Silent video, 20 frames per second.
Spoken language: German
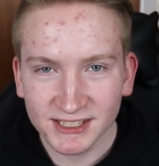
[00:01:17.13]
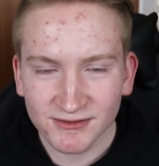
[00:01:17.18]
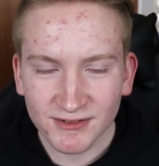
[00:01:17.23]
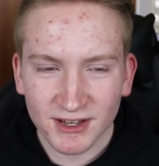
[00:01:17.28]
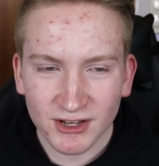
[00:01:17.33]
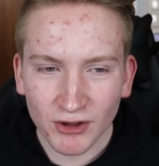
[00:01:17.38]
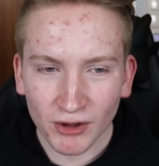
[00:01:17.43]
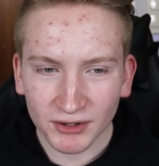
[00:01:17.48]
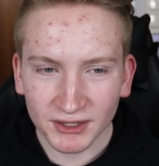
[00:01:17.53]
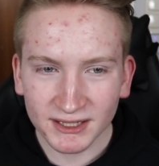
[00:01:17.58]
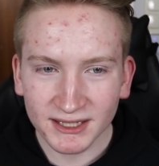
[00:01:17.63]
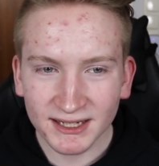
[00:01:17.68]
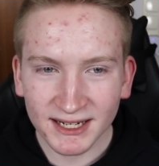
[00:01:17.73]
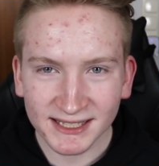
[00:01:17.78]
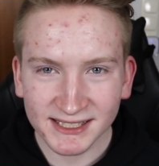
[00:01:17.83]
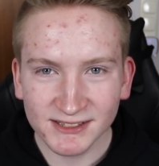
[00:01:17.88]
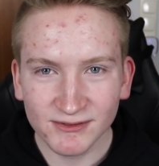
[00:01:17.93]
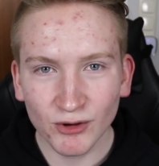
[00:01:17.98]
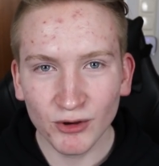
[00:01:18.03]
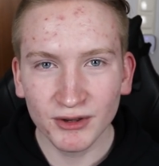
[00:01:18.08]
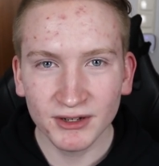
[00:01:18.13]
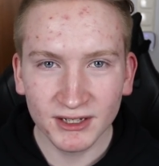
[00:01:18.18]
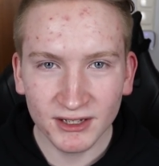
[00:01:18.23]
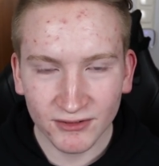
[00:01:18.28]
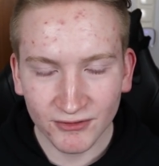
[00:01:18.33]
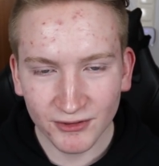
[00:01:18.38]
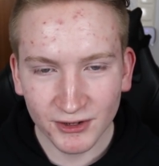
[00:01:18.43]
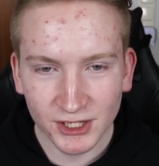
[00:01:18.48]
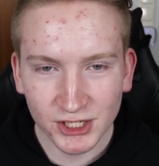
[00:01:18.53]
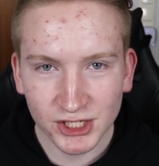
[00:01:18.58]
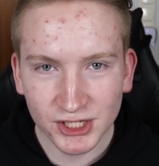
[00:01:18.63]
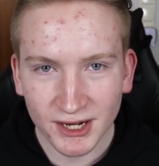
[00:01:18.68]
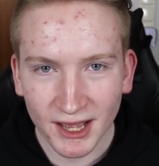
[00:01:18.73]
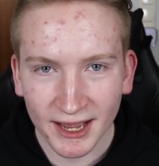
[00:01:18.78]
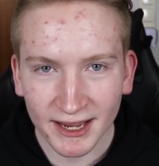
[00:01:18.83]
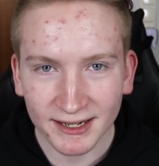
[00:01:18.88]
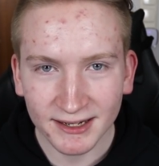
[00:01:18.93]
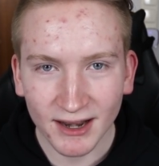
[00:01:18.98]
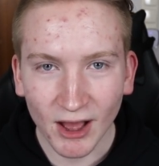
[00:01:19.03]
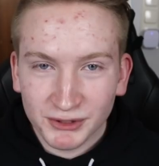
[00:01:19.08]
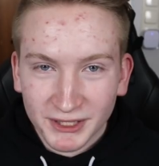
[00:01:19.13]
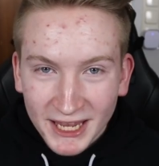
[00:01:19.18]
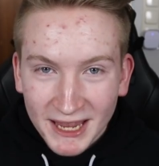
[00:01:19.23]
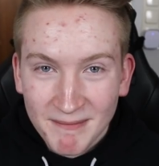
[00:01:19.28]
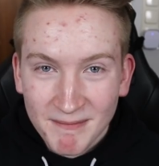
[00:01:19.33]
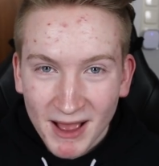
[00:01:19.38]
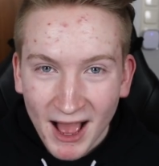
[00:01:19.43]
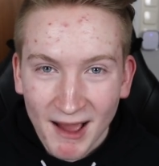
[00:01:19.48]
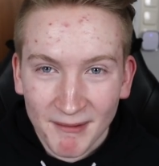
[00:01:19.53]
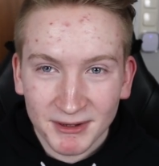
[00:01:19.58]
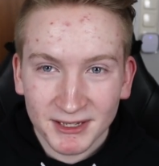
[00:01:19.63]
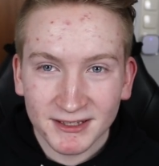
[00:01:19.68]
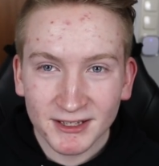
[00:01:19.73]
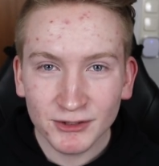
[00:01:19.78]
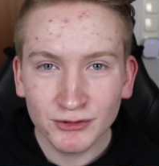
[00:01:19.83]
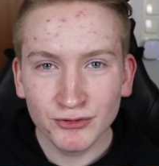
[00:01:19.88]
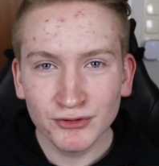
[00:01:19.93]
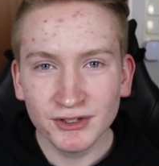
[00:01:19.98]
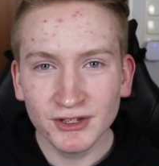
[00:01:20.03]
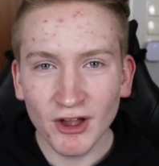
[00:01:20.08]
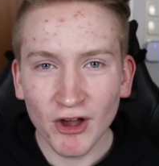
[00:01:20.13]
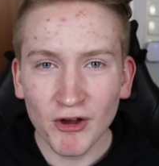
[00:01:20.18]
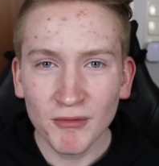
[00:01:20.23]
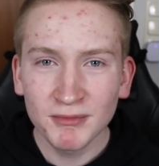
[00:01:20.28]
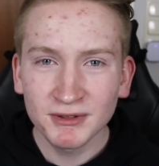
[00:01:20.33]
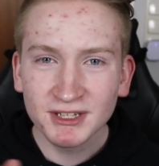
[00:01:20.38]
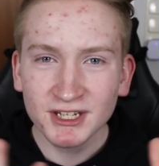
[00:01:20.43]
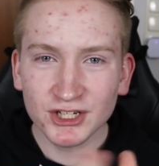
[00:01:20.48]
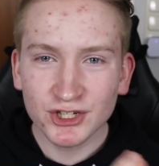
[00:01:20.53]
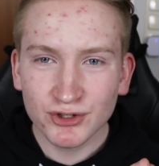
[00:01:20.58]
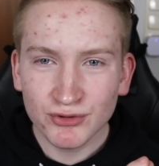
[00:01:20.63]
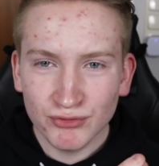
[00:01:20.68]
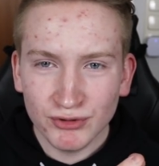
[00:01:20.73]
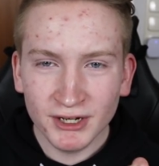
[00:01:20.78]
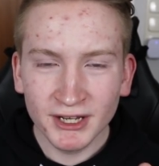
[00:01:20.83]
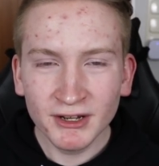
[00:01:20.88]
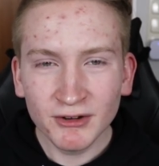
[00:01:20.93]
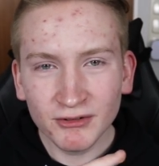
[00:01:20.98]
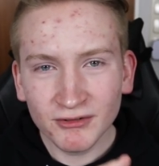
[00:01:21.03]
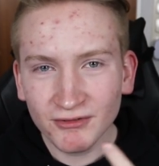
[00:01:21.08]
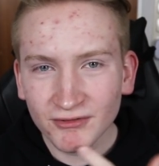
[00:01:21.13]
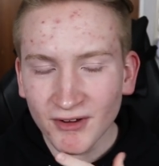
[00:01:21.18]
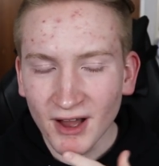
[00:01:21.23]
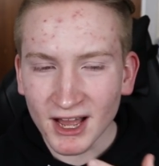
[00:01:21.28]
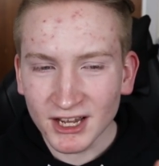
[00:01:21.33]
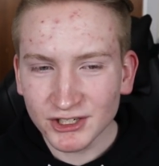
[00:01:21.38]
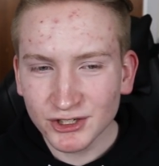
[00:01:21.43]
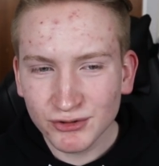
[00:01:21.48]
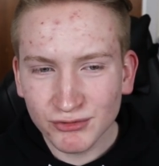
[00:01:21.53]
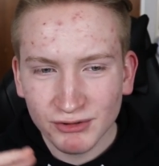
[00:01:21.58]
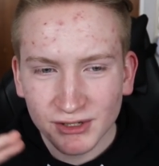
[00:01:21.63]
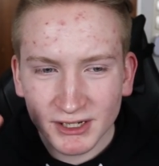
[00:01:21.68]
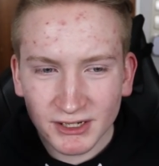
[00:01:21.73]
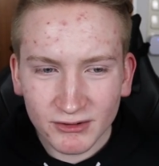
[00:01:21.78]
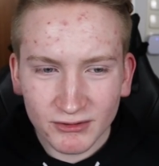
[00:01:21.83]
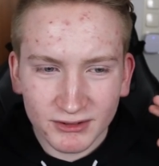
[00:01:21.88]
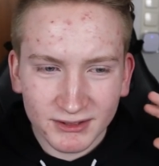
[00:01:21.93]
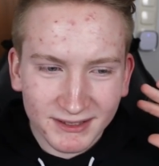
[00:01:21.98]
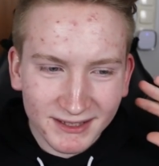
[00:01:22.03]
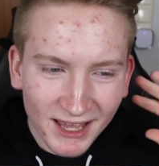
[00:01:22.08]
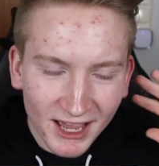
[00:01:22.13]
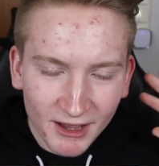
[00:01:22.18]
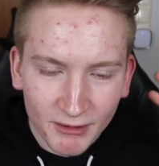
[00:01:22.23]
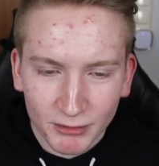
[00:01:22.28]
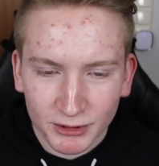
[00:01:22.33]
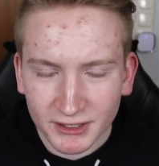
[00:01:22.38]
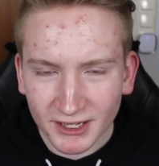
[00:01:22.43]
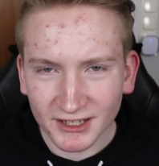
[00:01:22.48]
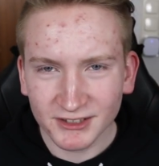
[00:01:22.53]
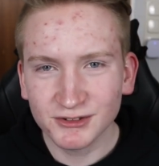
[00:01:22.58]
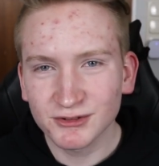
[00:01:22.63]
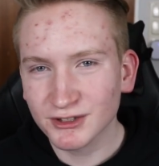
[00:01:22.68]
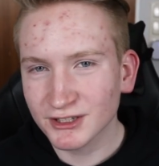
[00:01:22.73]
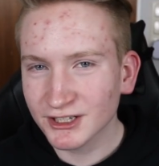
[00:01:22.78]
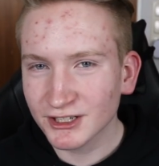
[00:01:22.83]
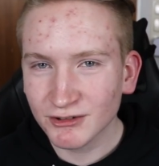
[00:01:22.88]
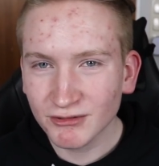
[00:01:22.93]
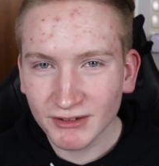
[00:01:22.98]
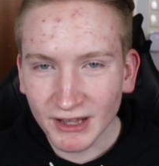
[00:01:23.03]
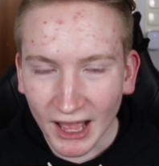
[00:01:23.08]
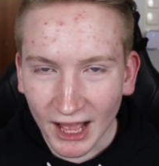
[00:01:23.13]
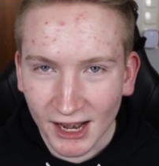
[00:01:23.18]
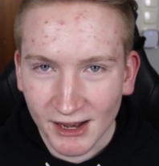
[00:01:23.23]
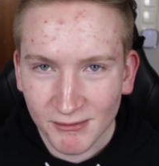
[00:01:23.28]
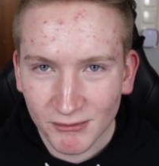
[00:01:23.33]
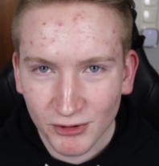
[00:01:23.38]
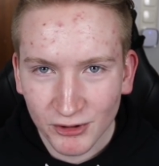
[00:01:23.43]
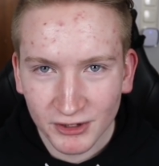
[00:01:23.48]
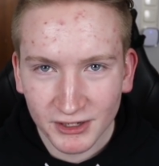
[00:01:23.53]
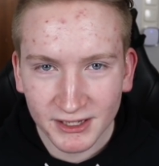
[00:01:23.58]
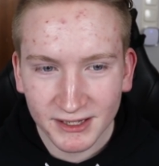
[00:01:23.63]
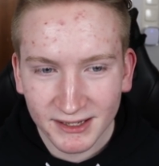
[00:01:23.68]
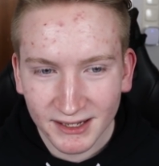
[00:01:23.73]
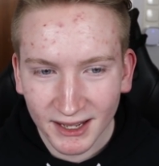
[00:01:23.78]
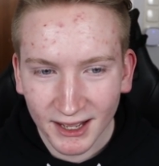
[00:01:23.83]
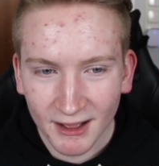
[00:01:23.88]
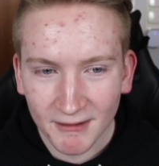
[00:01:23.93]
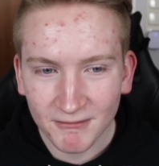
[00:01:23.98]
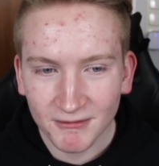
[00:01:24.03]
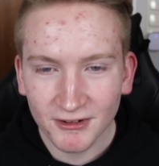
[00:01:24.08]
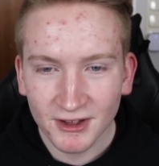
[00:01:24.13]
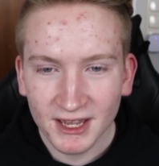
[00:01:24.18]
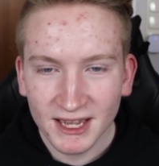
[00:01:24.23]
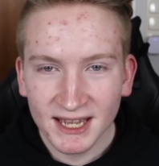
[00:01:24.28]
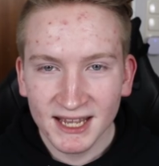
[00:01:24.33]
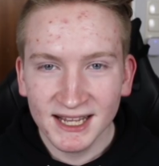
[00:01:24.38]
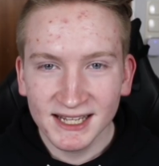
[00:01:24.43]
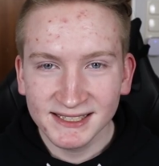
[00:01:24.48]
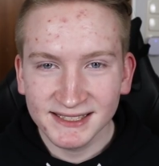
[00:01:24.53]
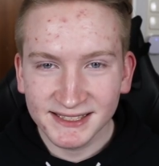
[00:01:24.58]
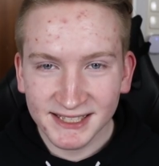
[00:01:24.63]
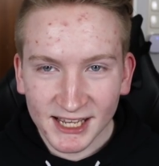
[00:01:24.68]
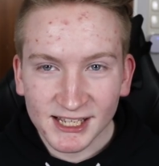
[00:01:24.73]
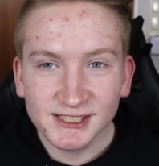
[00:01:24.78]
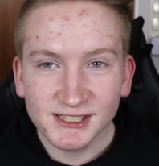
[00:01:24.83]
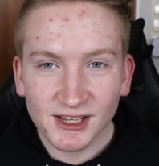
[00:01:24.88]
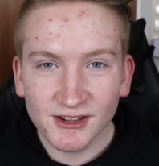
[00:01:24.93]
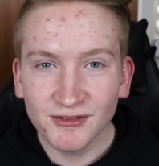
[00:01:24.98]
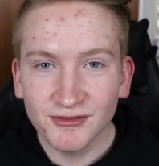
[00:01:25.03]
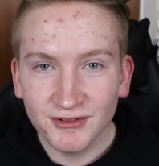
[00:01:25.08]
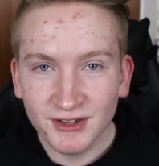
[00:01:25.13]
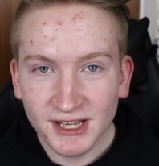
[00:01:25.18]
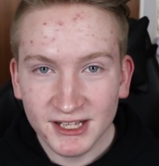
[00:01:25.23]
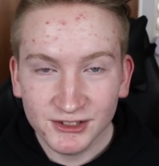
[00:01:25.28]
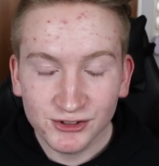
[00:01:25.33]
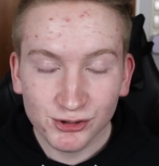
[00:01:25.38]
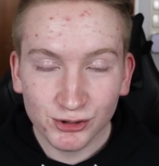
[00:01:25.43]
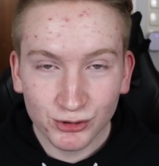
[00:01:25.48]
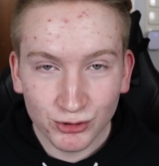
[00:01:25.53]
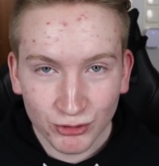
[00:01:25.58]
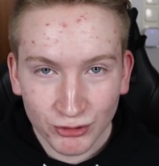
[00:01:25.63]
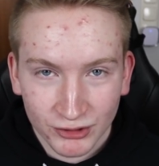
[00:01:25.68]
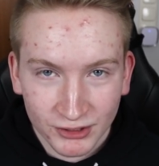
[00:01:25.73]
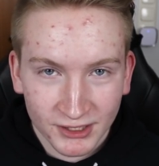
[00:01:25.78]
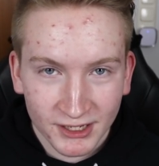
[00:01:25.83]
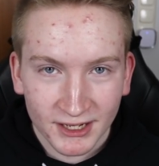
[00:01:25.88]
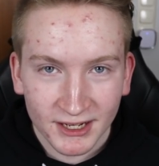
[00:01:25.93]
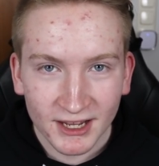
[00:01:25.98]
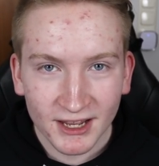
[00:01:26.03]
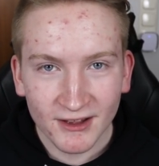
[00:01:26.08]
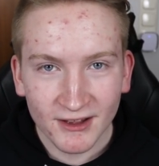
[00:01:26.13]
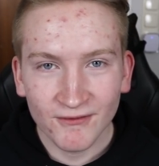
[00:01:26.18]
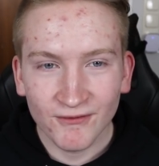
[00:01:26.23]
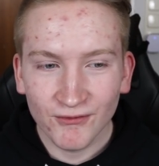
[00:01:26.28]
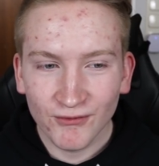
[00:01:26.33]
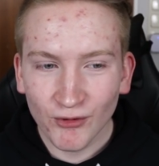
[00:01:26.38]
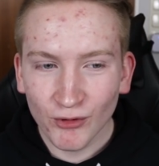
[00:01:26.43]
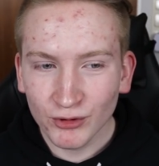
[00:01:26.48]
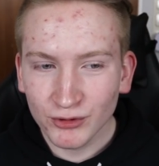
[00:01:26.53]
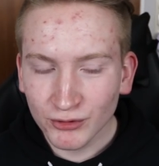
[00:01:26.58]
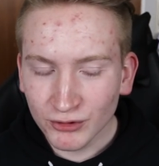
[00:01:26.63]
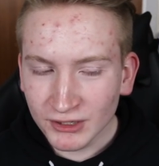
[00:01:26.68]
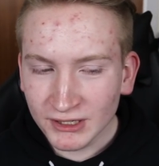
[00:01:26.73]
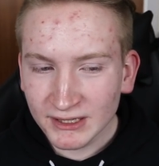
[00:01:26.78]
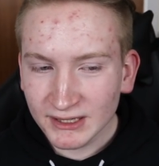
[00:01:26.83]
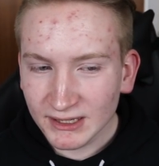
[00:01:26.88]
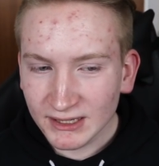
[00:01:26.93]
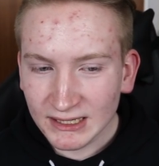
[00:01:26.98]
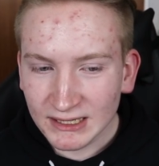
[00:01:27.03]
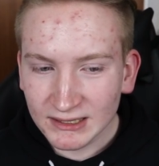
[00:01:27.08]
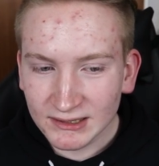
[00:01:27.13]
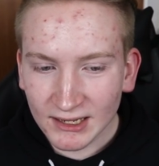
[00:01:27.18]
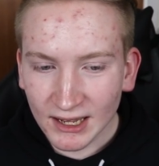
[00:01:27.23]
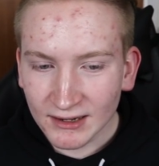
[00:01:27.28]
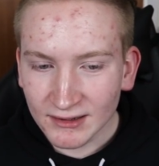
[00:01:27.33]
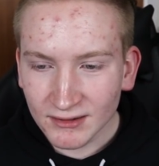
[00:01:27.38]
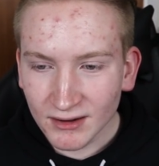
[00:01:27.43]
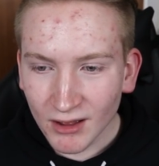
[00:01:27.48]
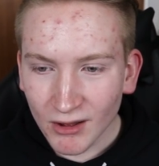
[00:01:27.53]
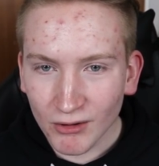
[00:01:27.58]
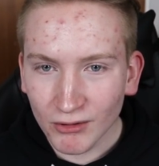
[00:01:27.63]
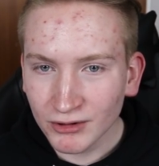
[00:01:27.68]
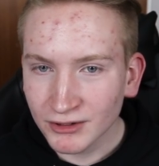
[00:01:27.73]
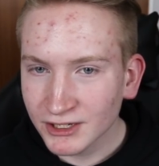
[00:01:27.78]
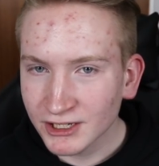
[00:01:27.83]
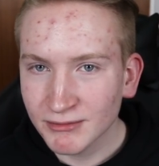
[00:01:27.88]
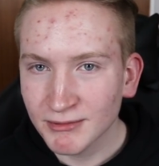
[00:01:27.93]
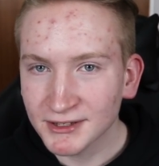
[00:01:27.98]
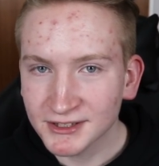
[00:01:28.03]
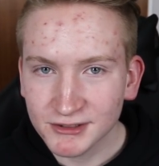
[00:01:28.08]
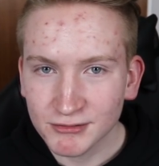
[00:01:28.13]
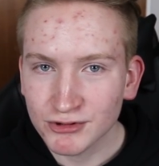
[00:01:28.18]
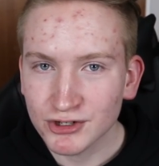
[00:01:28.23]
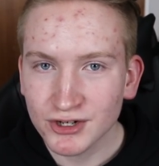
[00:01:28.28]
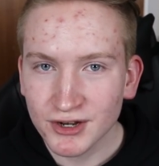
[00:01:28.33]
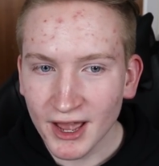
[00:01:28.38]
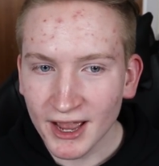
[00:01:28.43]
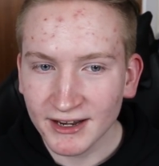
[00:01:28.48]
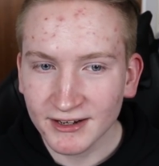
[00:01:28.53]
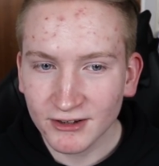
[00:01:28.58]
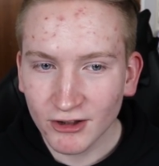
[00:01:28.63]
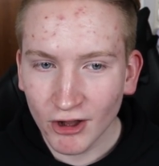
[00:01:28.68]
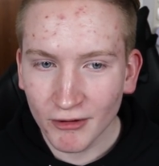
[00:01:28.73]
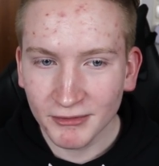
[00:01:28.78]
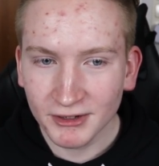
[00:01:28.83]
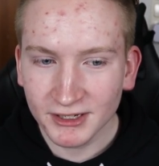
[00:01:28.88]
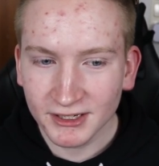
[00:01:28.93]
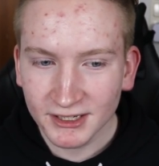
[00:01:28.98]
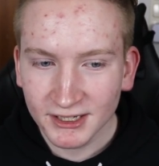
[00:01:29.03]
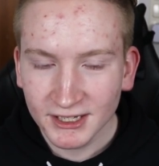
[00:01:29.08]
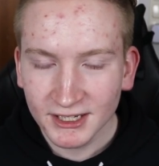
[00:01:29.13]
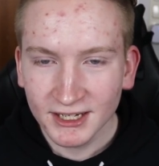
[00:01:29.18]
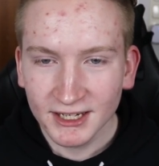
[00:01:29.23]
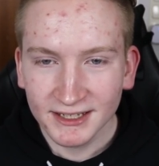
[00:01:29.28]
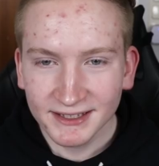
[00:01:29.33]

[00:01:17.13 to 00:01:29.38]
Deswegen konnte ich die letzte Woche nicht viel schneiden. Zudem habe ich natürlich auch mit der Schule und Fahrschule und Nachmittagsunterricht und allem möglichen Krampf sehr, sehr viel zu tun, wodurch ich dann auch nicht mehr zum Schneiden komme.